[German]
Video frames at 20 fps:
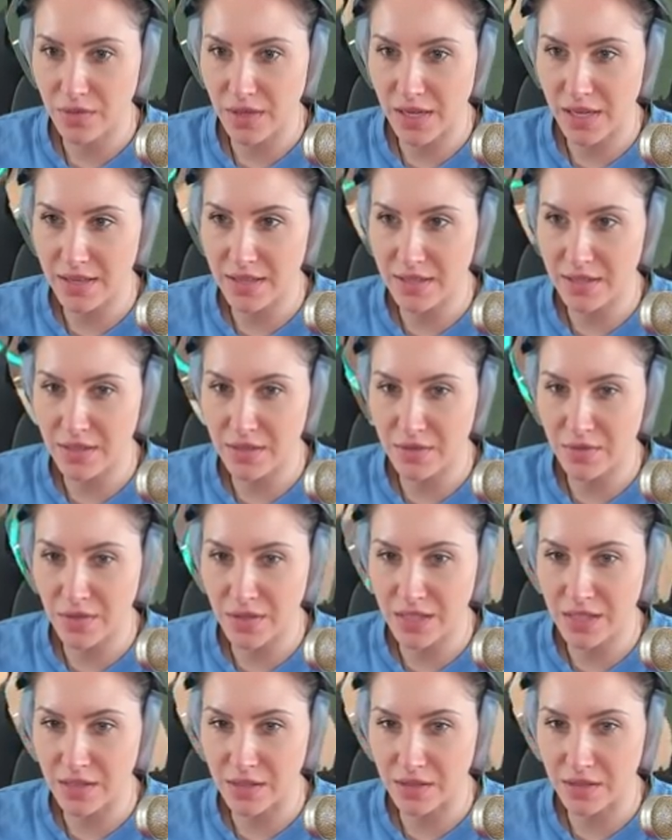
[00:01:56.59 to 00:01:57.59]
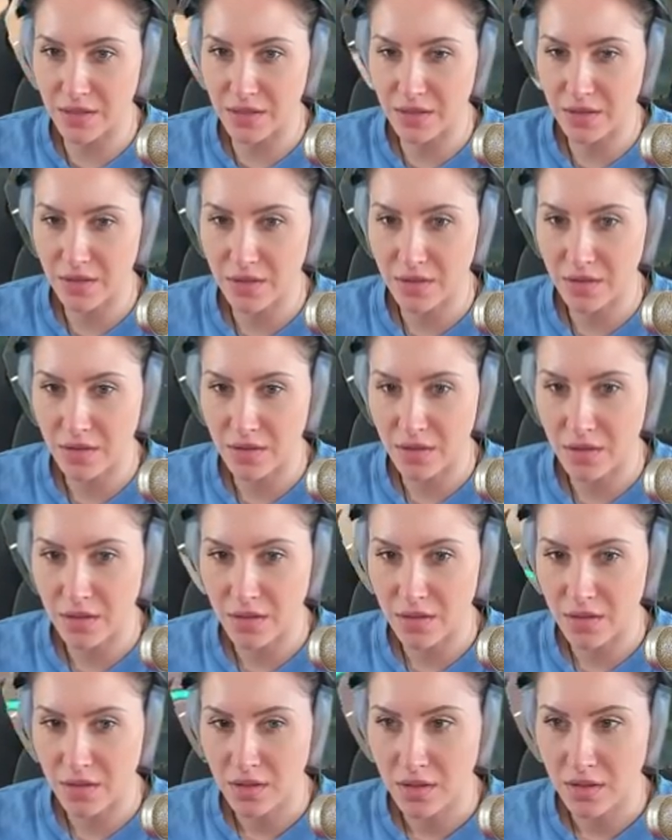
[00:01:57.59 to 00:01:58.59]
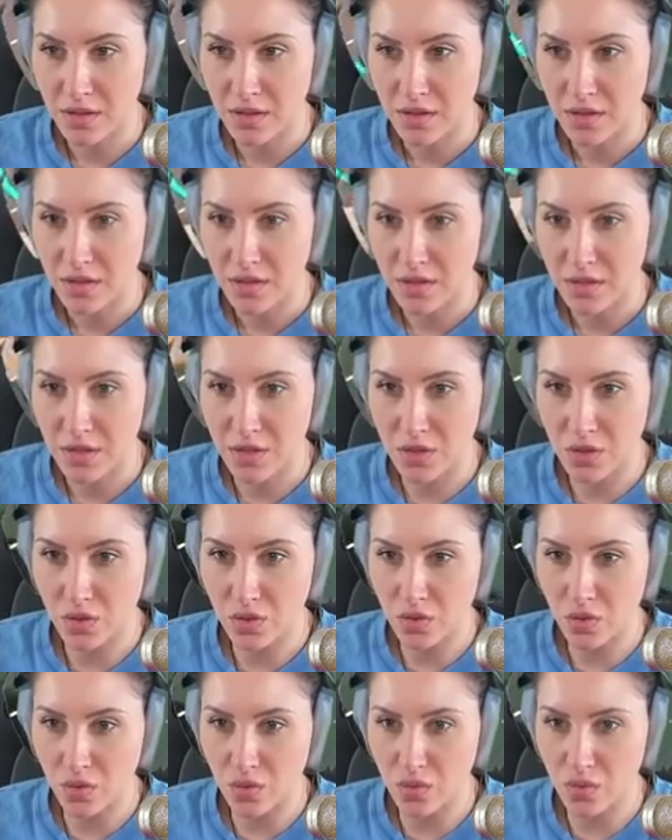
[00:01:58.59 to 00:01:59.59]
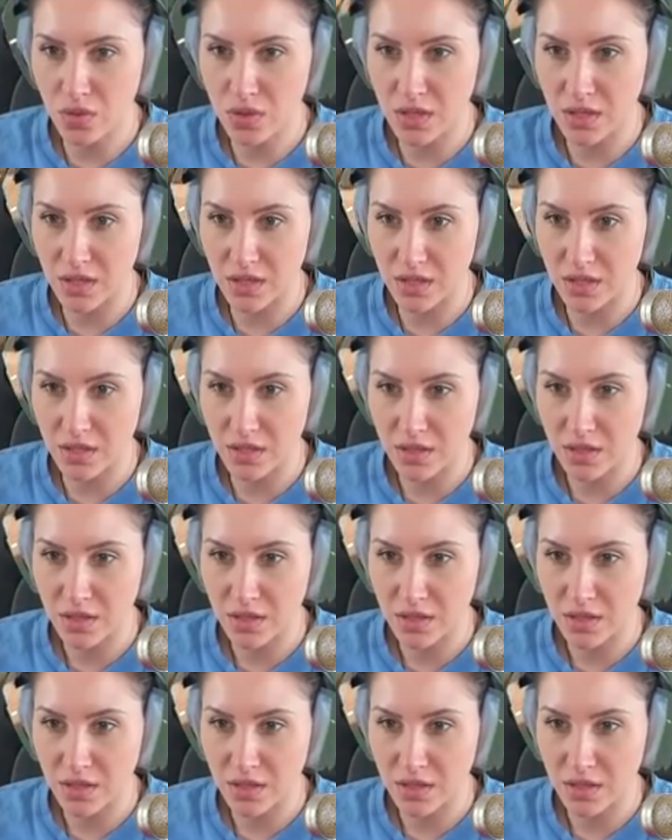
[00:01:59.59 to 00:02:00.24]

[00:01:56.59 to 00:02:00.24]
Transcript: Wer hat das entwickelt? So gruselig.